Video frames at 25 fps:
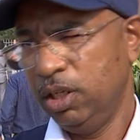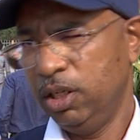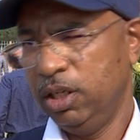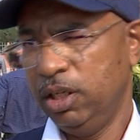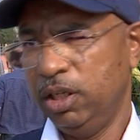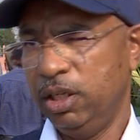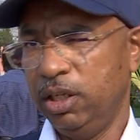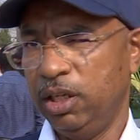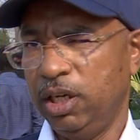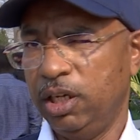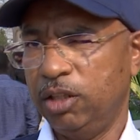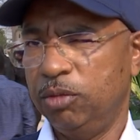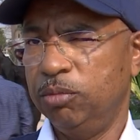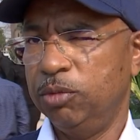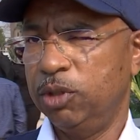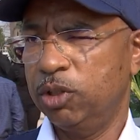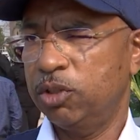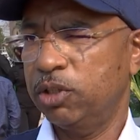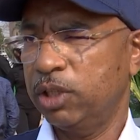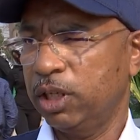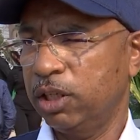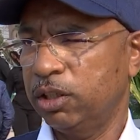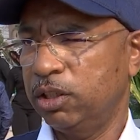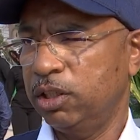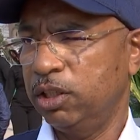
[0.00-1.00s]
eh,
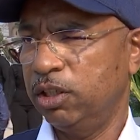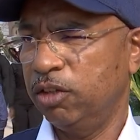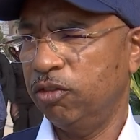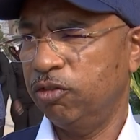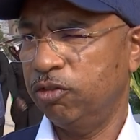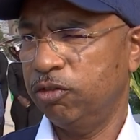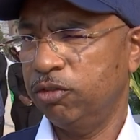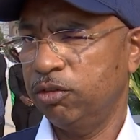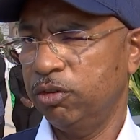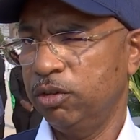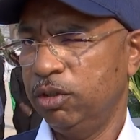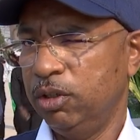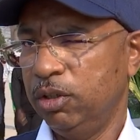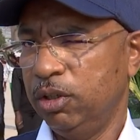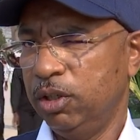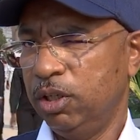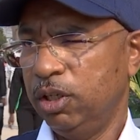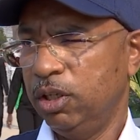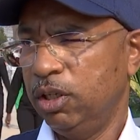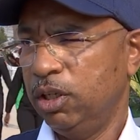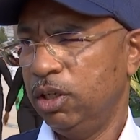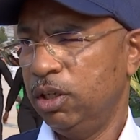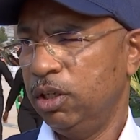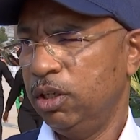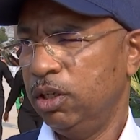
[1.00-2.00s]
administrativo. Quantos
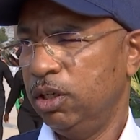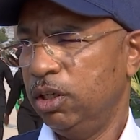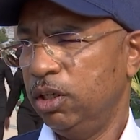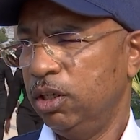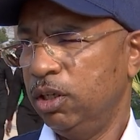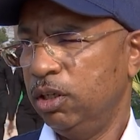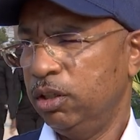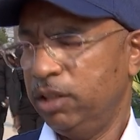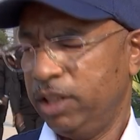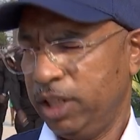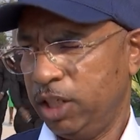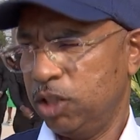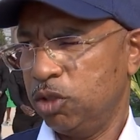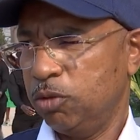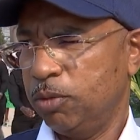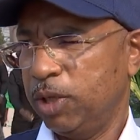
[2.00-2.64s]
médicos? Três